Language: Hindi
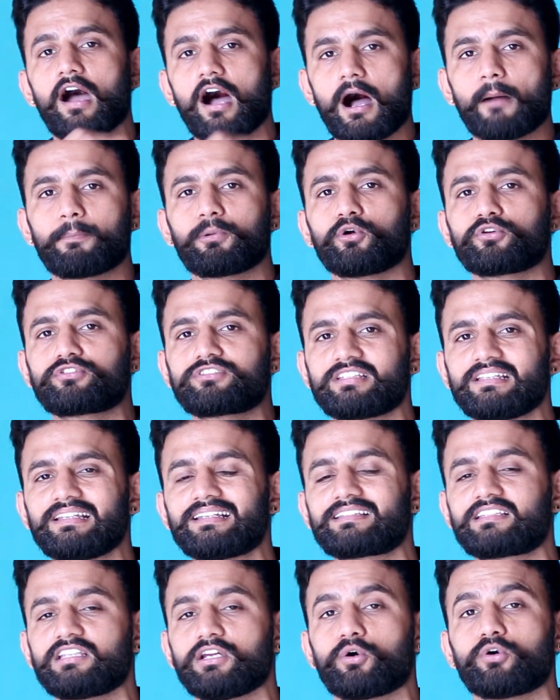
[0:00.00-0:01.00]
आप लोग
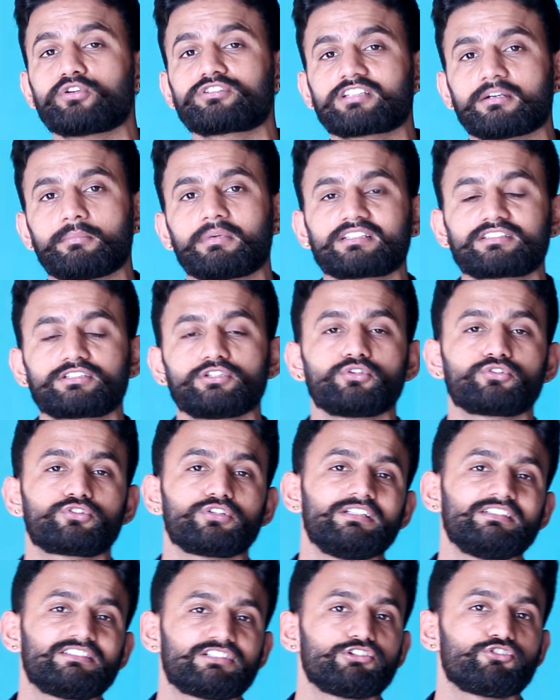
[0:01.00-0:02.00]
सीखते हो समझ सकते हो तो
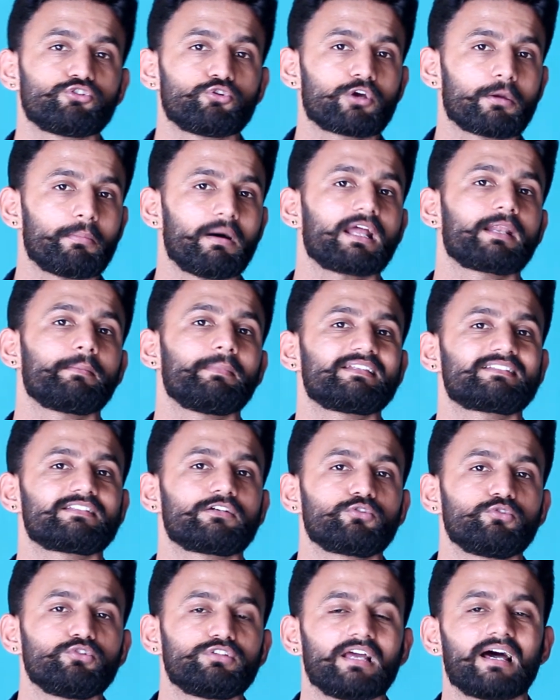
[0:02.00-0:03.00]
इन चीजों के बारे में
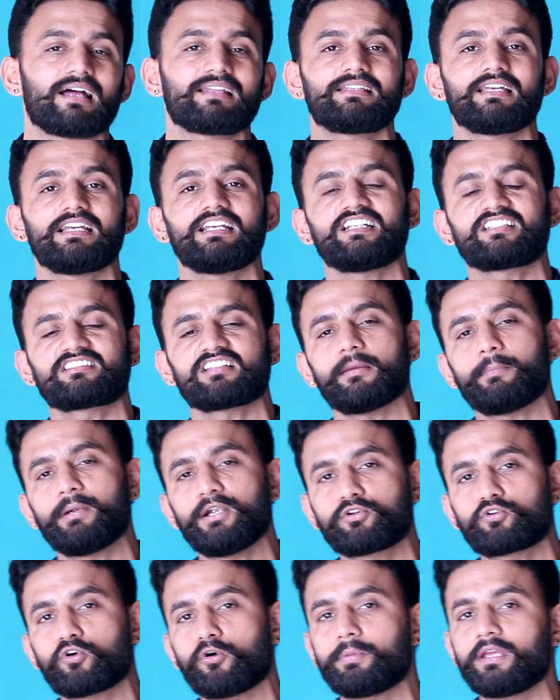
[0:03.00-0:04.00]
जरूर ध्यान दें इस
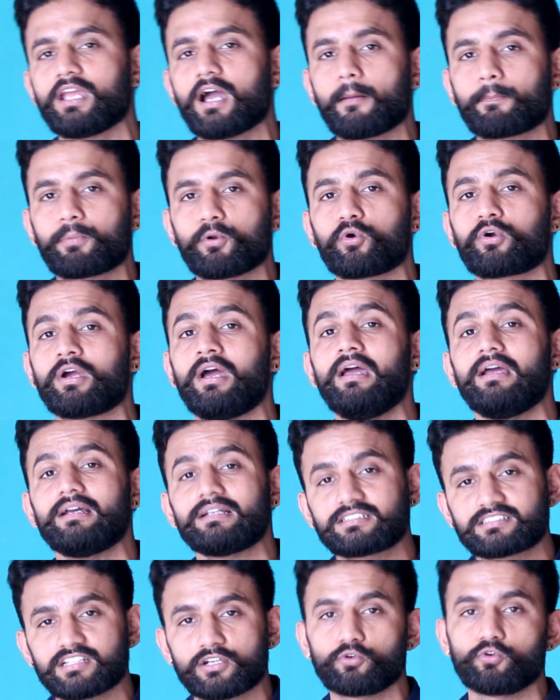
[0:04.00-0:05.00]
हैबिट को भी आप लोग
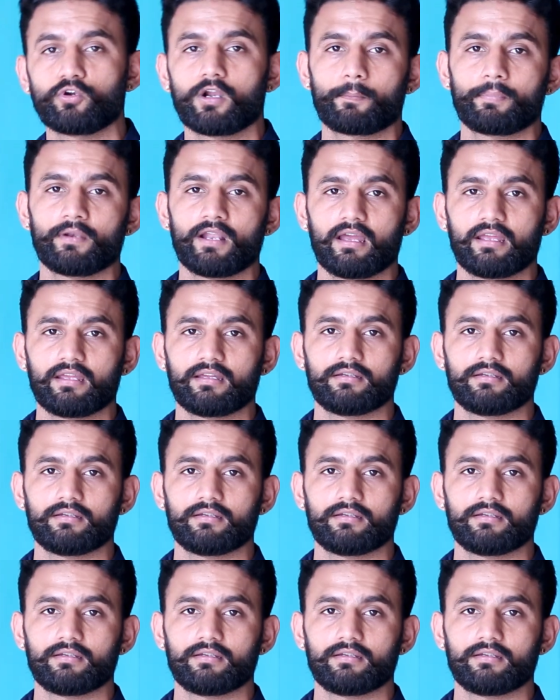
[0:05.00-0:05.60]
जरूर अपनाएं